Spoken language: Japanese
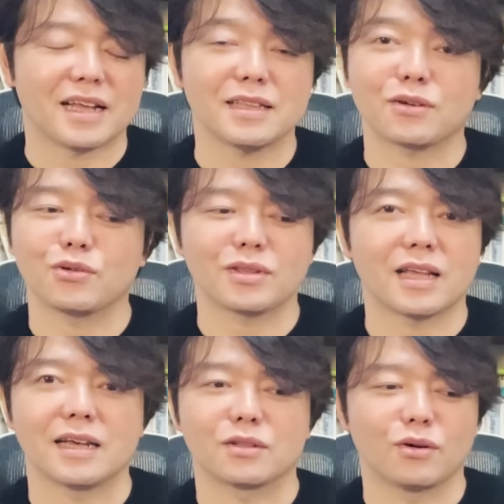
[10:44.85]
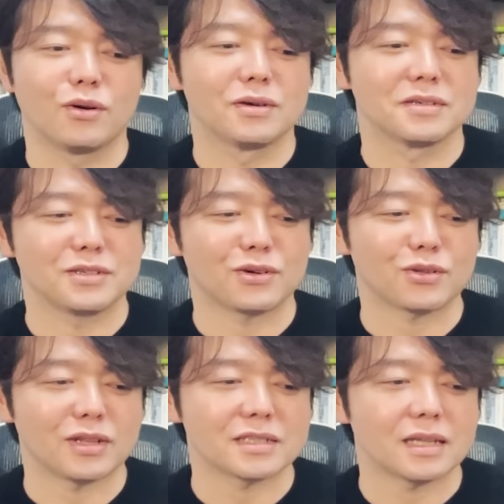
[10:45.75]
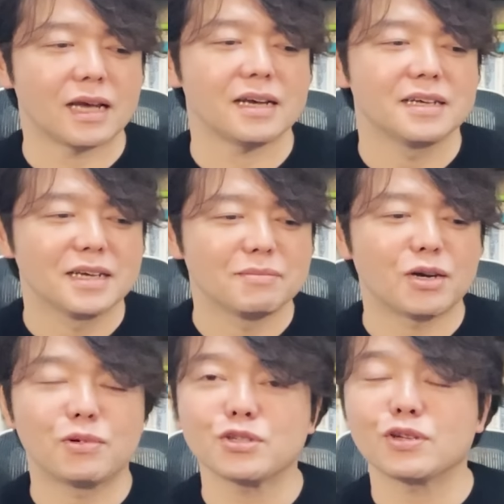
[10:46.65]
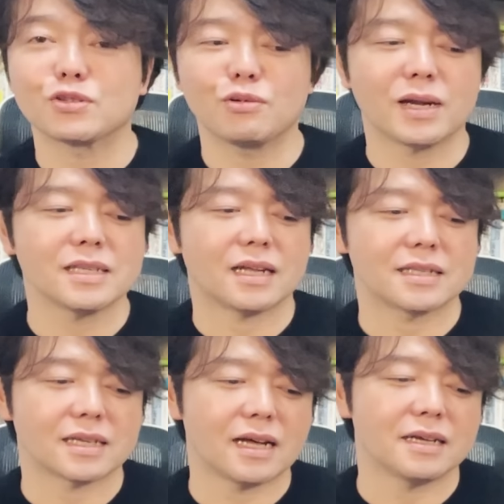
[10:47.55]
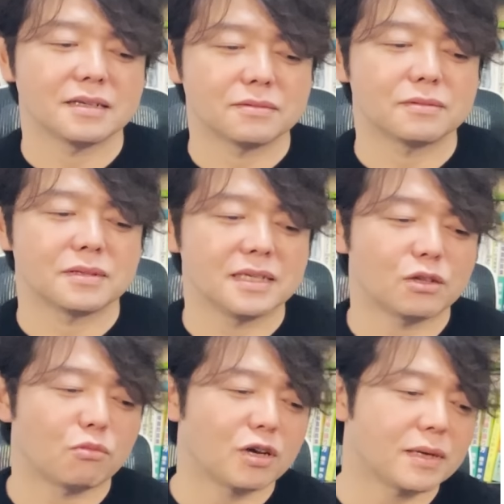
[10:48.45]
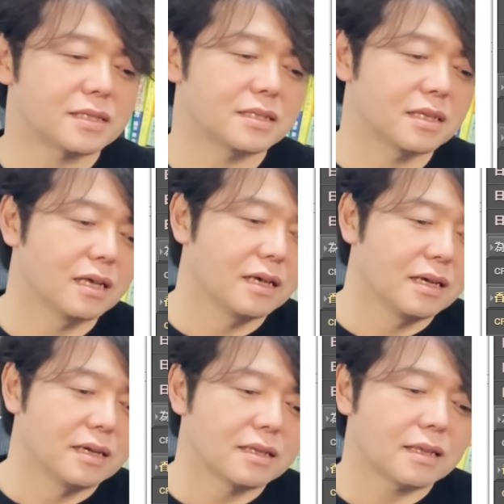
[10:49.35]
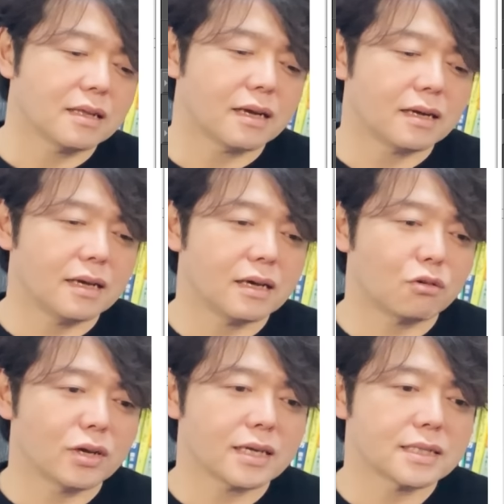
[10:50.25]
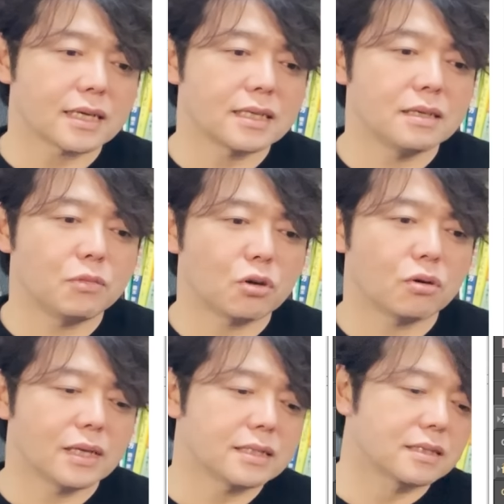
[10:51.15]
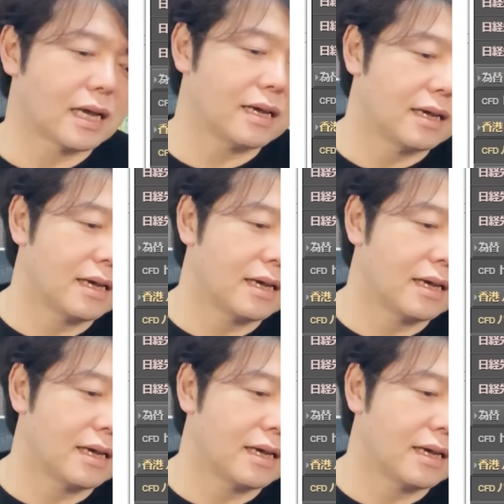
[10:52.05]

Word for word: なんてこったいと。いうことですね。まあ面白い相場なんじゃないですか。うん、いいと思います。ただ、えー、これが先物ですね。